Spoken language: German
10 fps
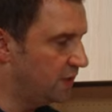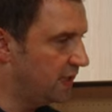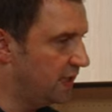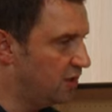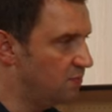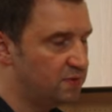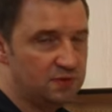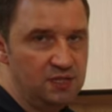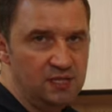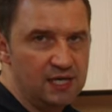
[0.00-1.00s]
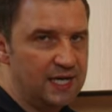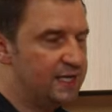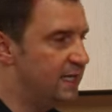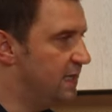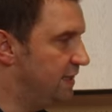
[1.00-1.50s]
der Haube,
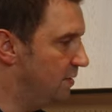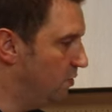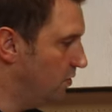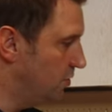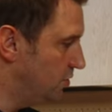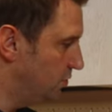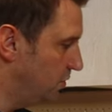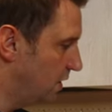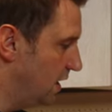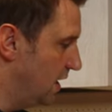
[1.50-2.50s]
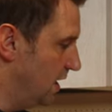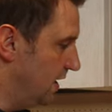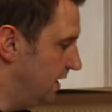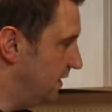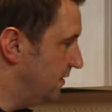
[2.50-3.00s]
eine LED-Beleuchtung
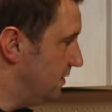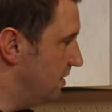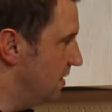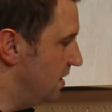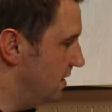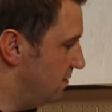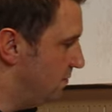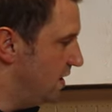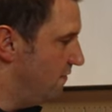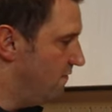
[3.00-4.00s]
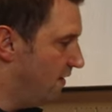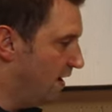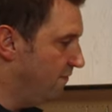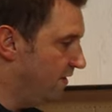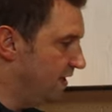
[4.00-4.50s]
hier im
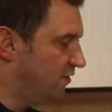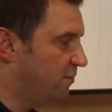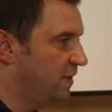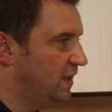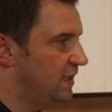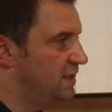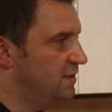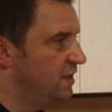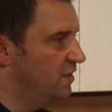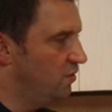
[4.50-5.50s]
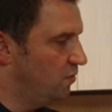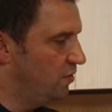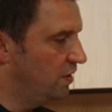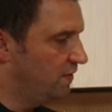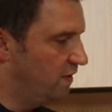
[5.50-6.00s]
Warmweißbereich
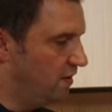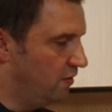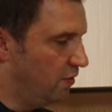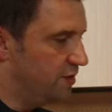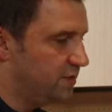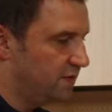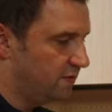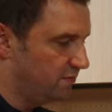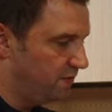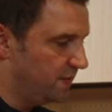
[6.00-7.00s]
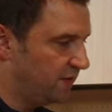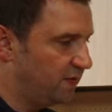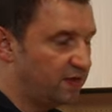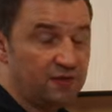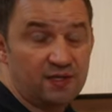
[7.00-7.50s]
und leuchtet, wie man
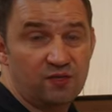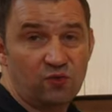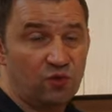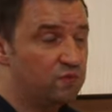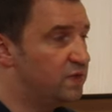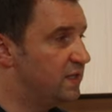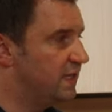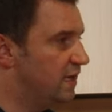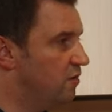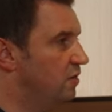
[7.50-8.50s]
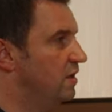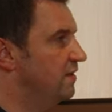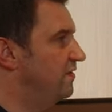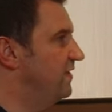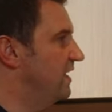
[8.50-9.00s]
sieht, das Kochfeld auch
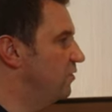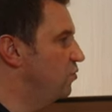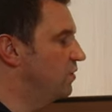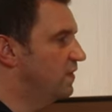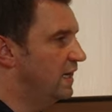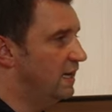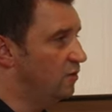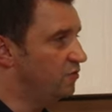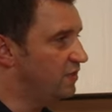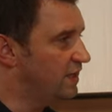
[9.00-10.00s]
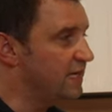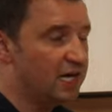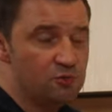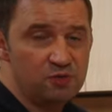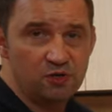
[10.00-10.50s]
sehr gut aus. Ja, die
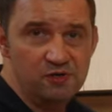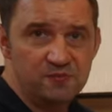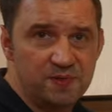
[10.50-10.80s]
Haube läuft